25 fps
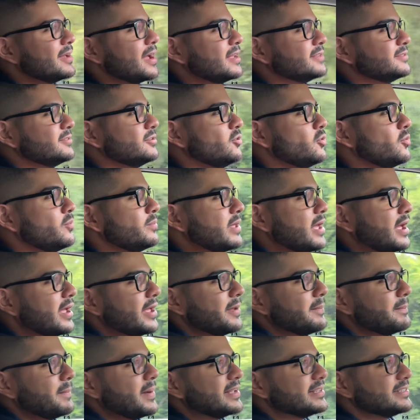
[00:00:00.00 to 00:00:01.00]
ha sido un
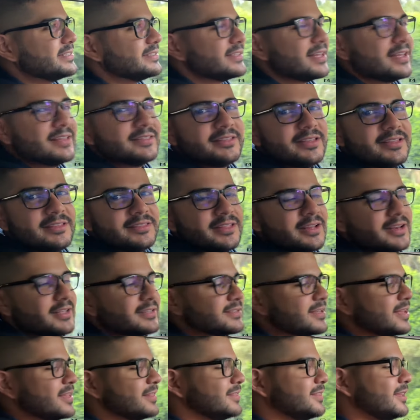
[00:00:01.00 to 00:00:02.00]
viaje bastante
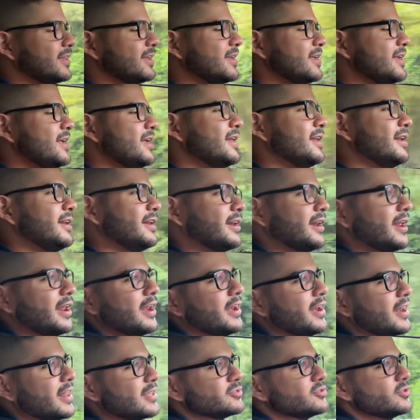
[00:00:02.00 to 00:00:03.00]
interesante,
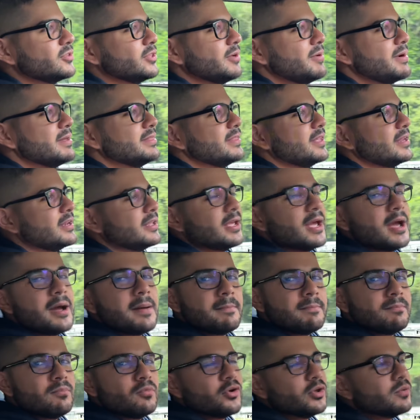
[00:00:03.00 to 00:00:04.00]
regeneración de batería
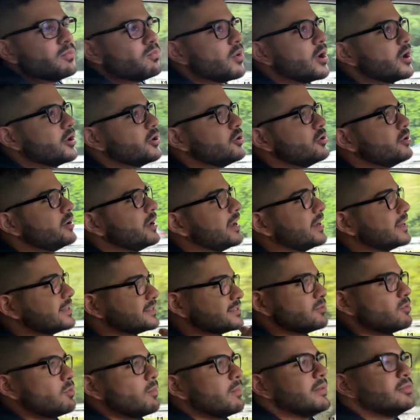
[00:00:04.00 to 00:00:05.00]
muy bueno, en
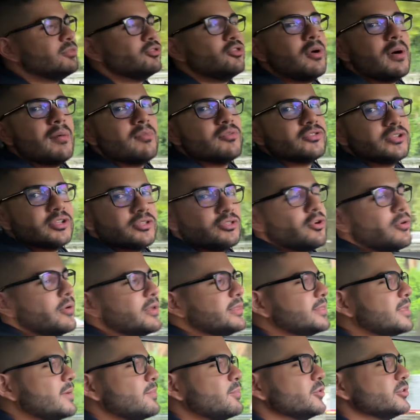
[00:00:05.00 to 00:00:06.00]
este momento vamos en
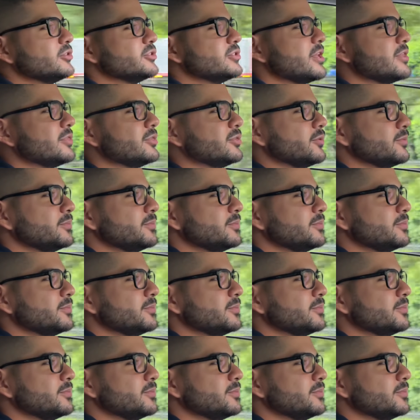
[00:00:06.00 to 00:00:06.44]
90%.